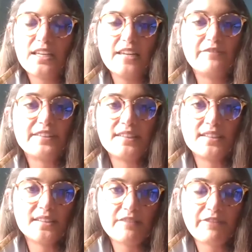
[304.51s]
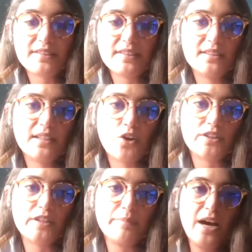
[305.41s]
el
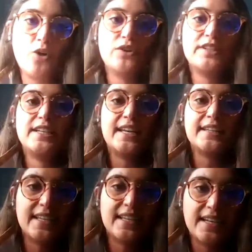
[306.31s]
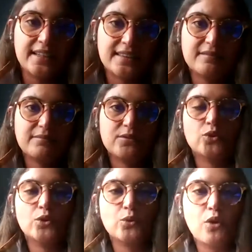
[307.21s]
facilitador de pago y el adquiriente,
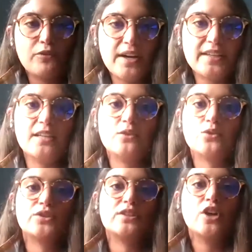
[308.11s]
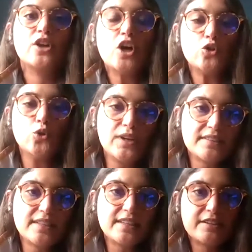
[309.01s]
donde hubo fallas, entonces
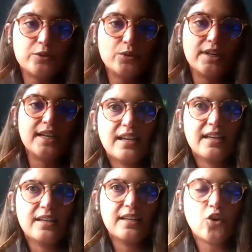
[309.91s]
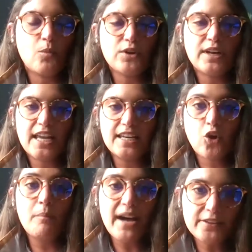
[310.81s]
nunca se recibió el, eh, como el,
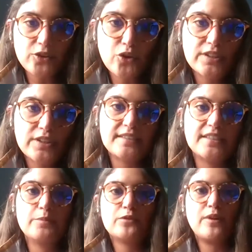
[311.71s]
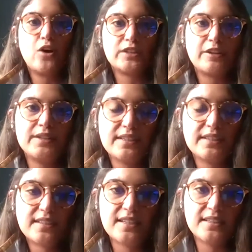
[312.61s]
comando de decir, por favor,
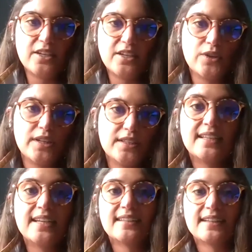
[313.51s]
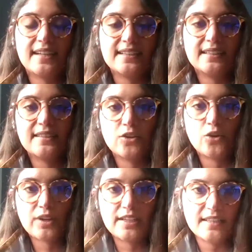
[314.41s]
debiste ese dinero de, de las tarjetas de
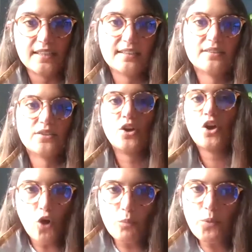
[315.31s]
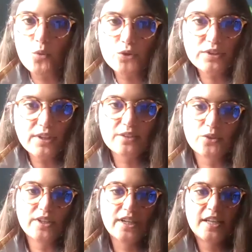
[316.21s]
los clientes o por muchas
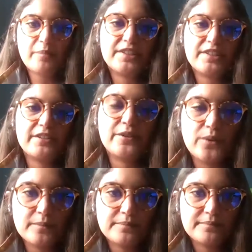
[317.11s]
razones en específico.